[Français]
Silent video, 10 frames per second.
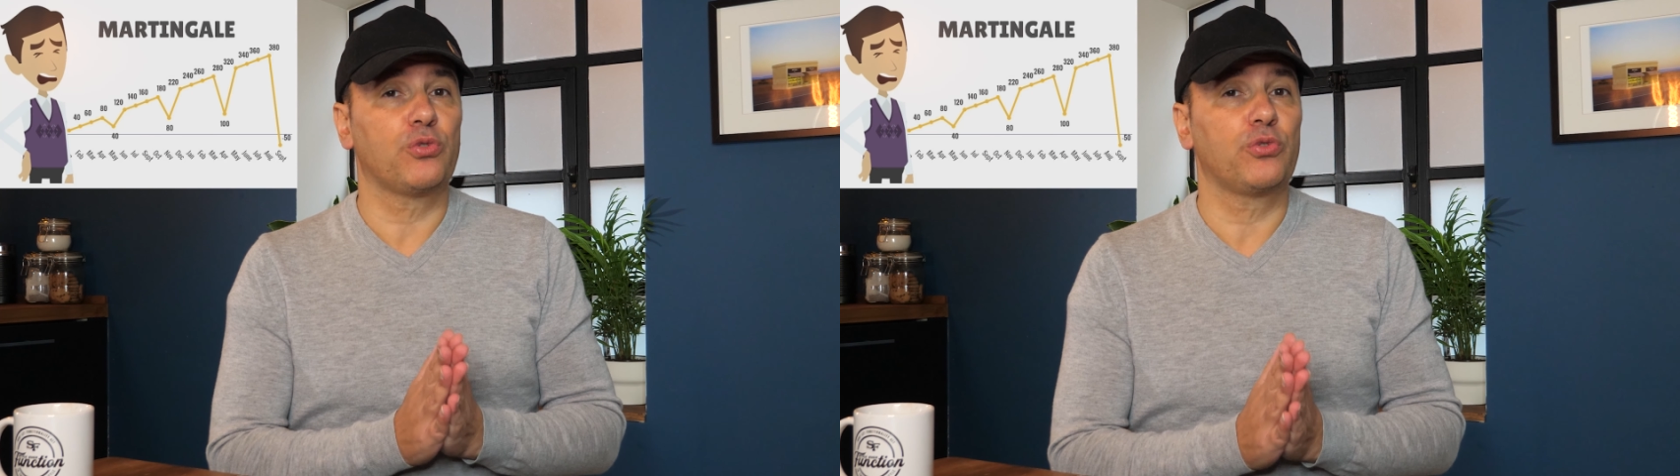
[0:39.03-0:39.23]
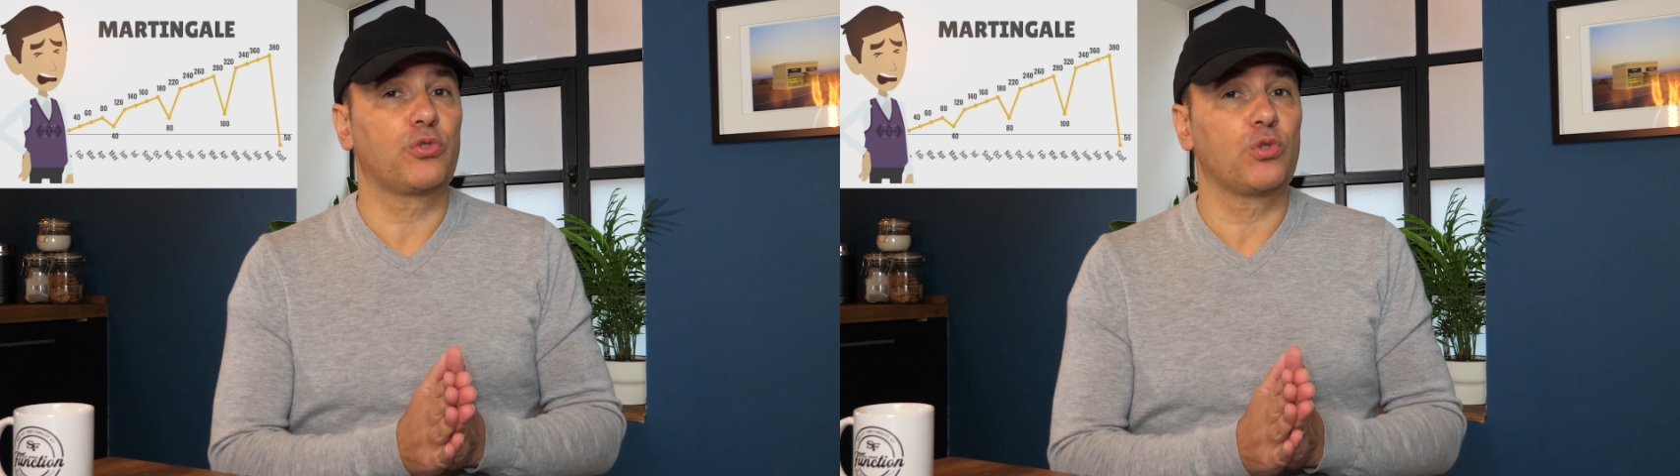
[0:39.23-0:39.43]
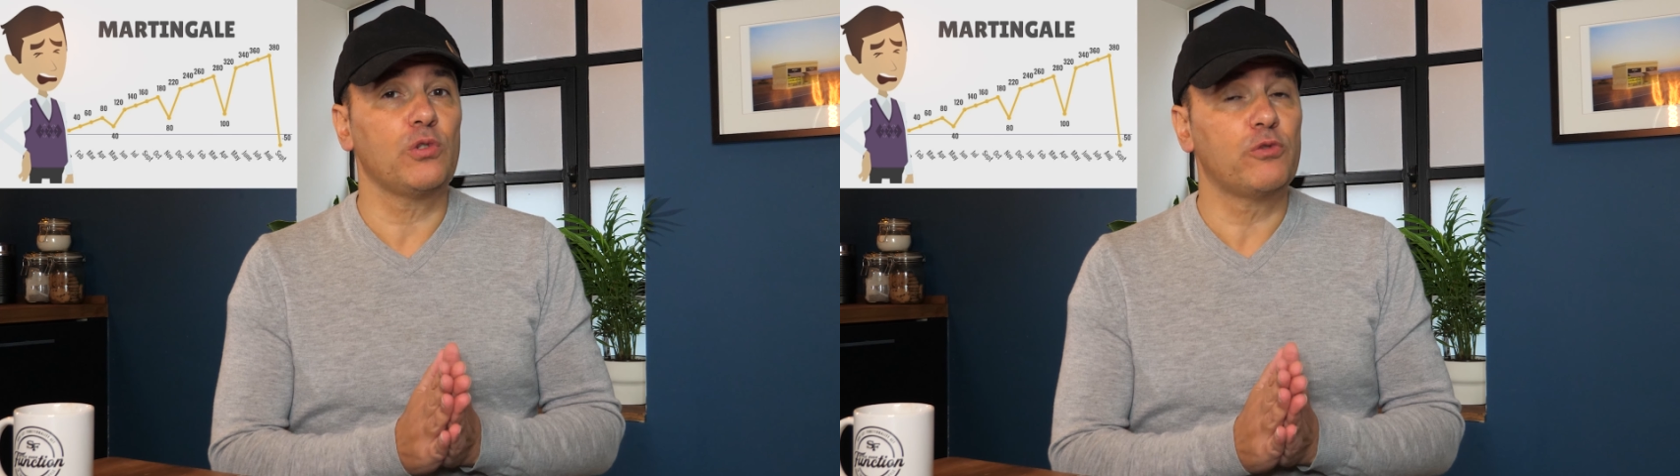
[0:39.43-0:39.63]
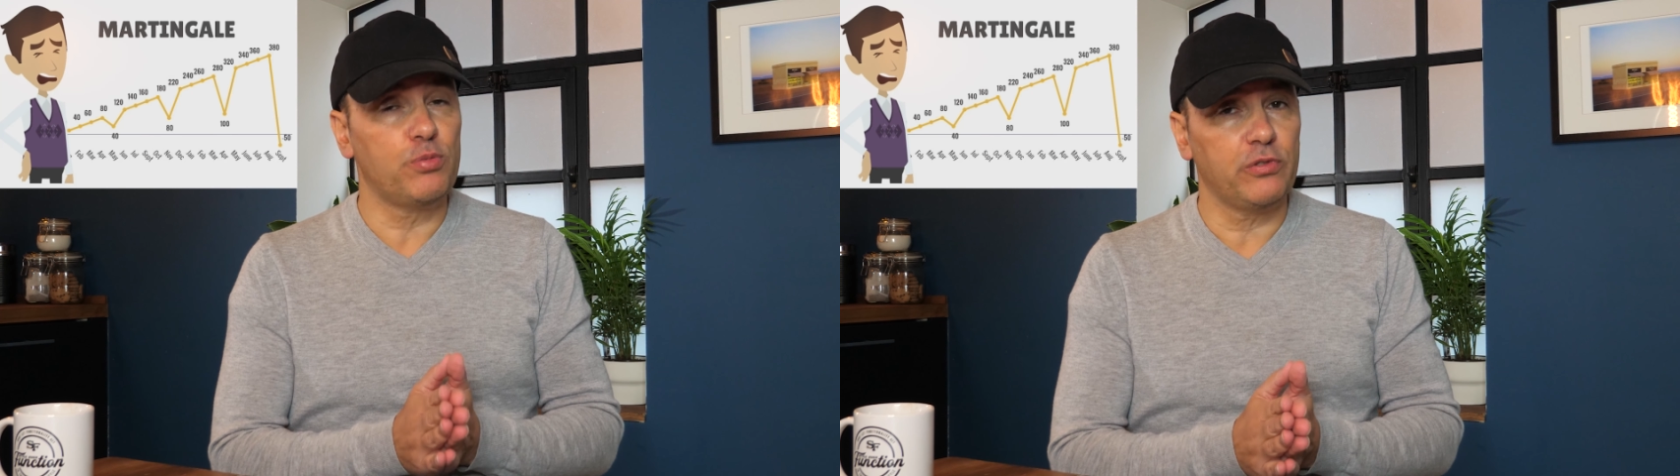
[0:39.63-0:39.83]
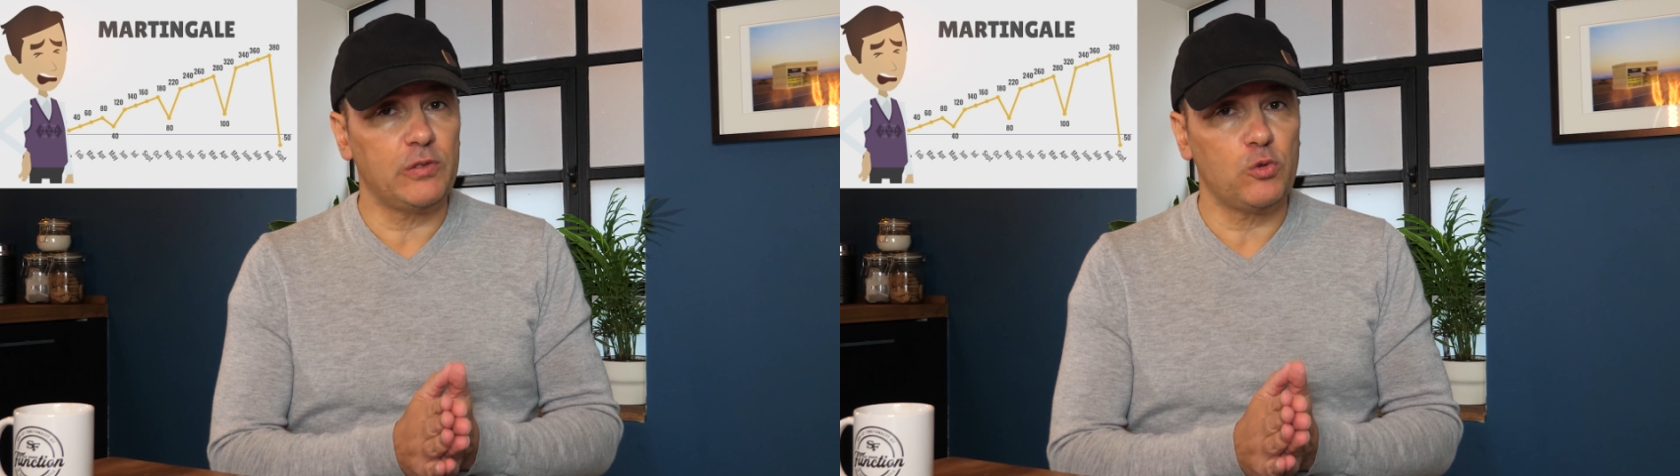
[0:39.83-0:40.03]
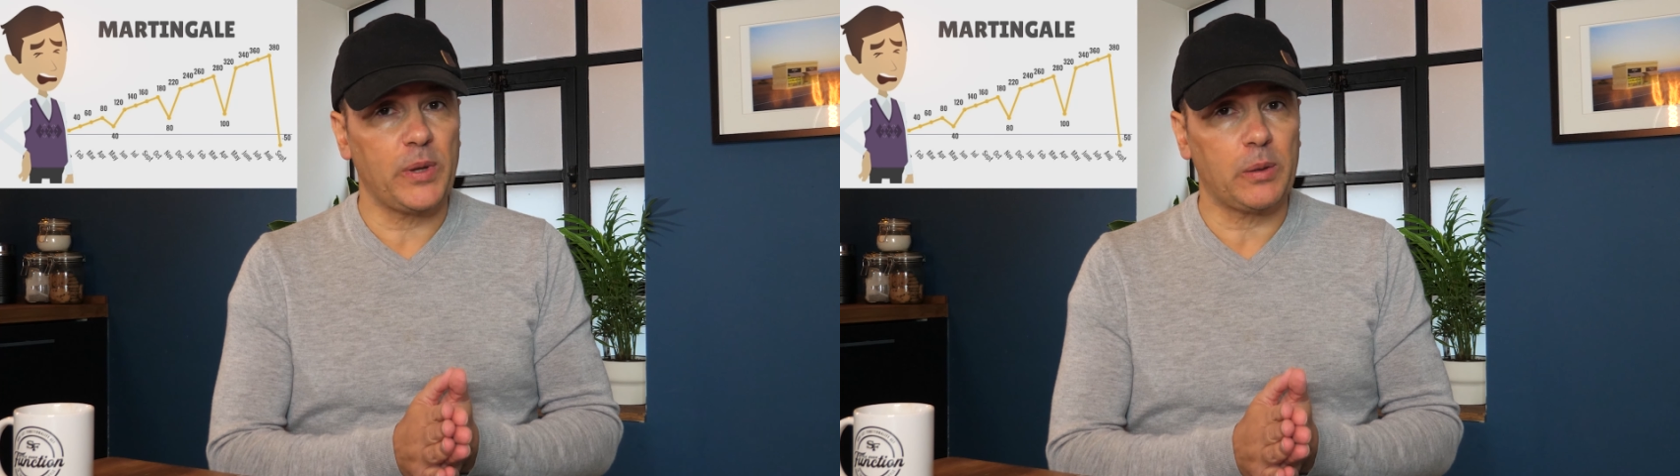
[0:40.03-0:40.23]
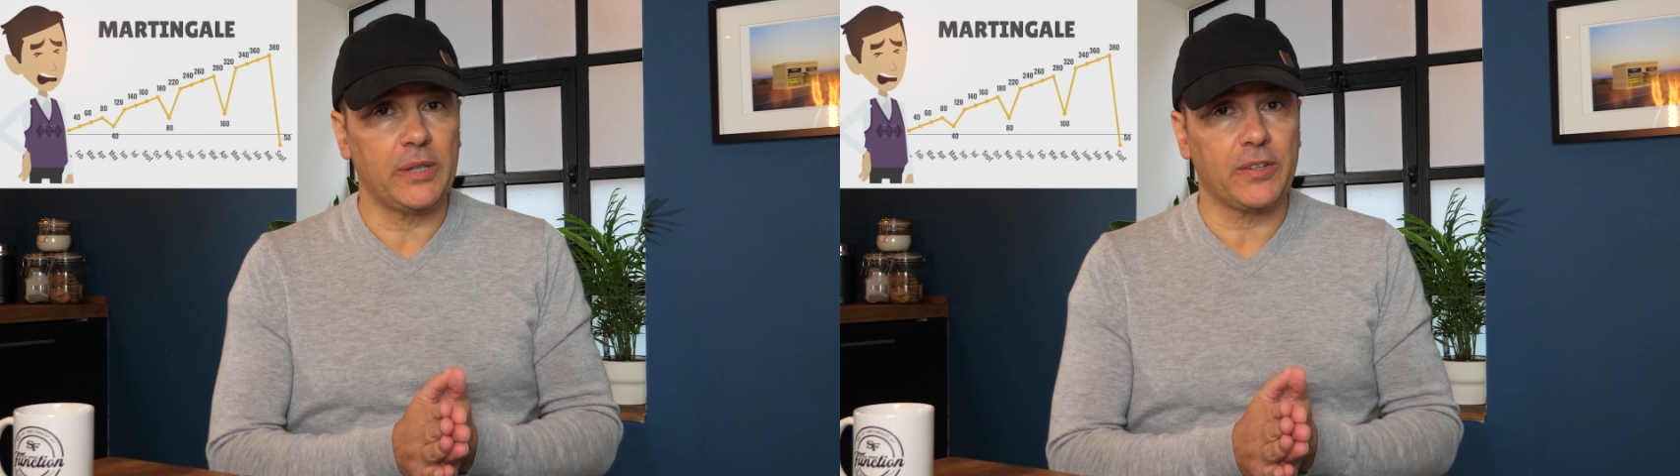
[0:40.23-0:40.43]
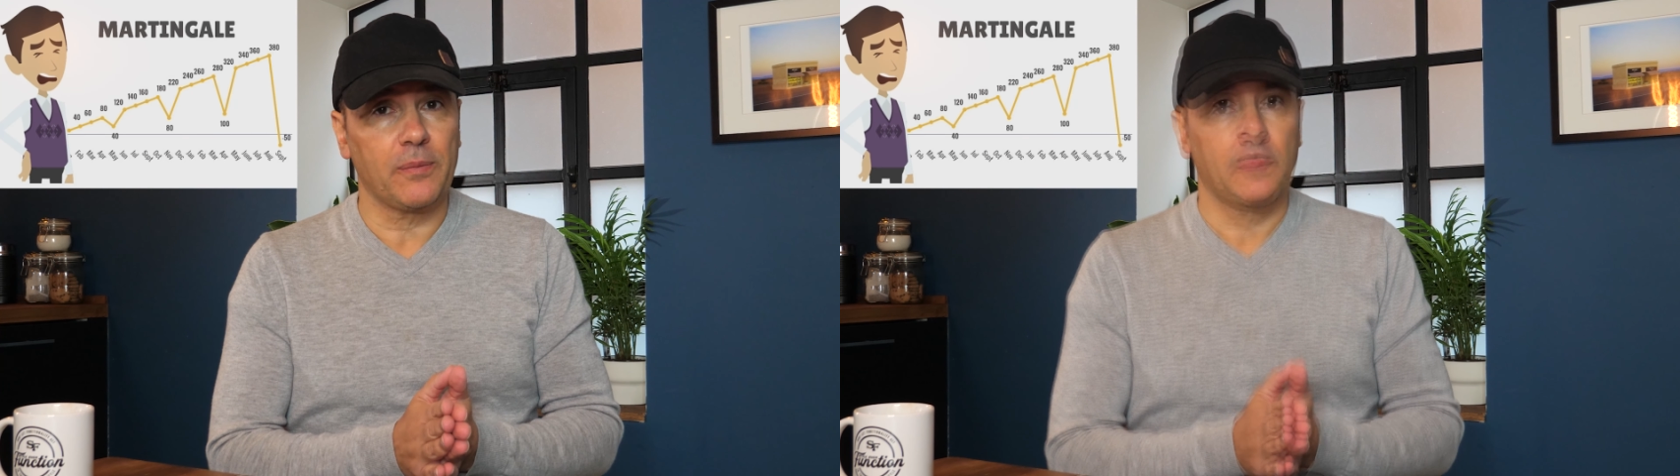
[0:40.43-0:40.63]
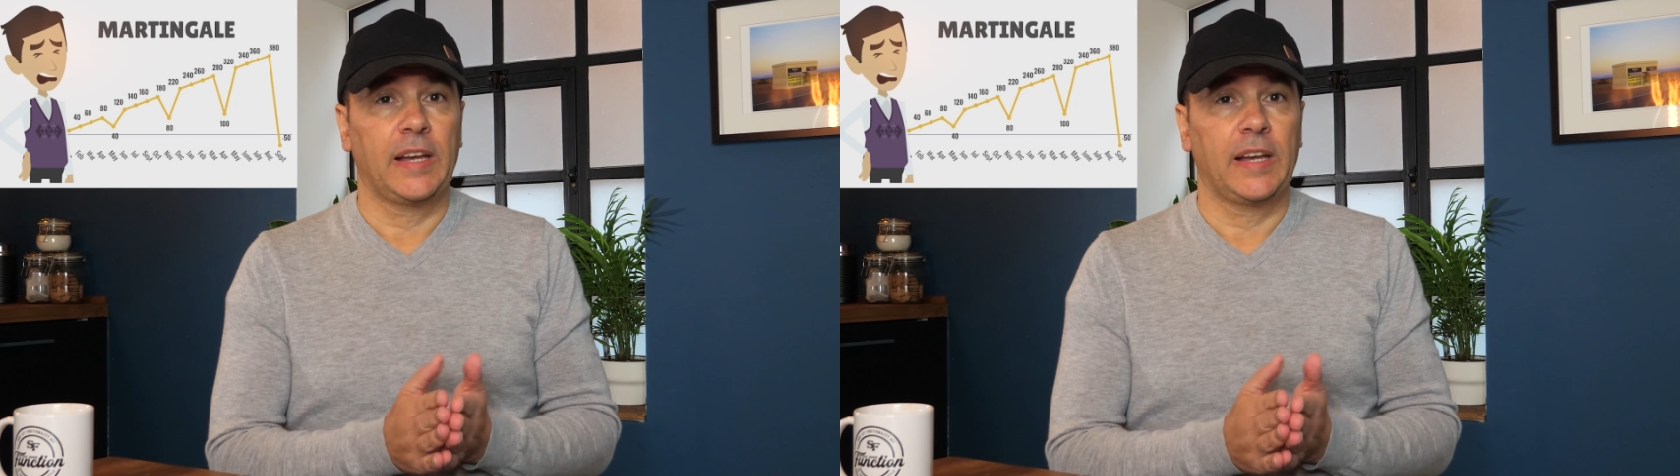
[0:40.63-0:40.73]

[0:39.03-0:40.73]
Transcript: de ce que vous pouvez vous permettre.